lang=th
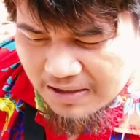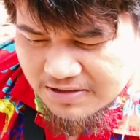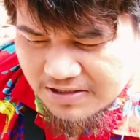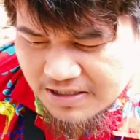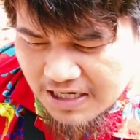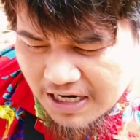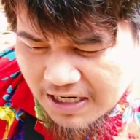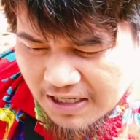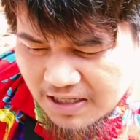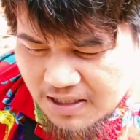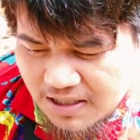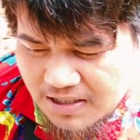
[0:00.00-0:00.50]

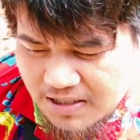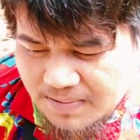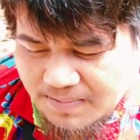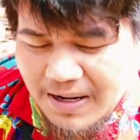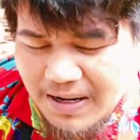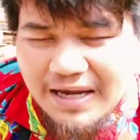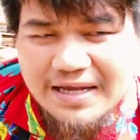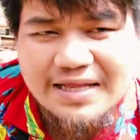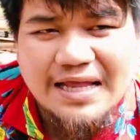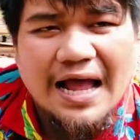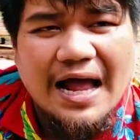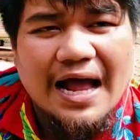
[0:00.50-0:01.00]
จ่ายเงินป
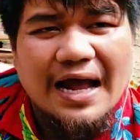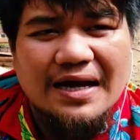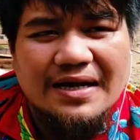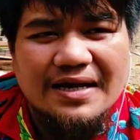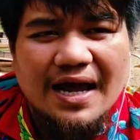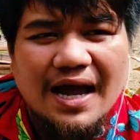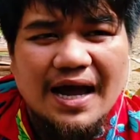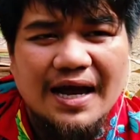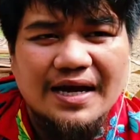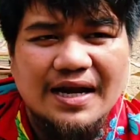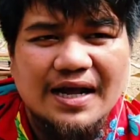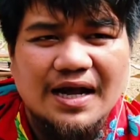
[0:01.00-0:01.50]
ลายทาง
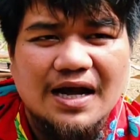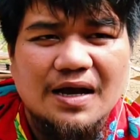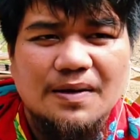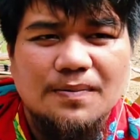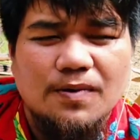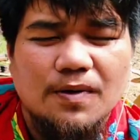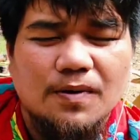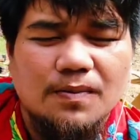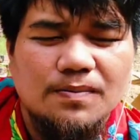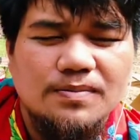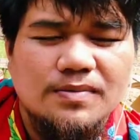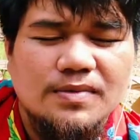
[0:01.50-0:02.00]
ได้นะครับ
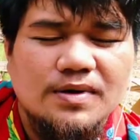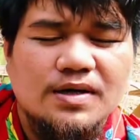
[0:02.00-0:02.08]
ผม